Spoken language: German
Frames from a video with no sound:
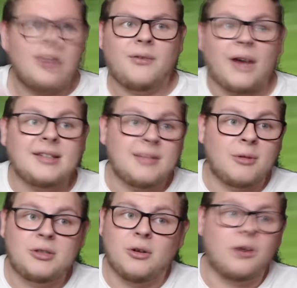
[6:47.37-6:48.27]
Ich weiß,
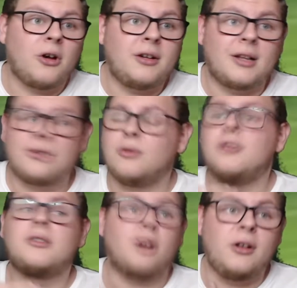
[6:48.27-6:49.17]
Emotionen gehören
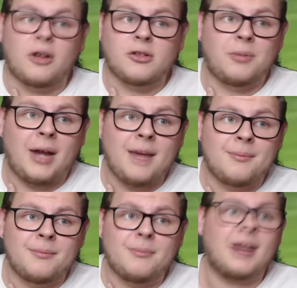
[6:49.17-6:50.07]
dazu, sollen auch so bleiben.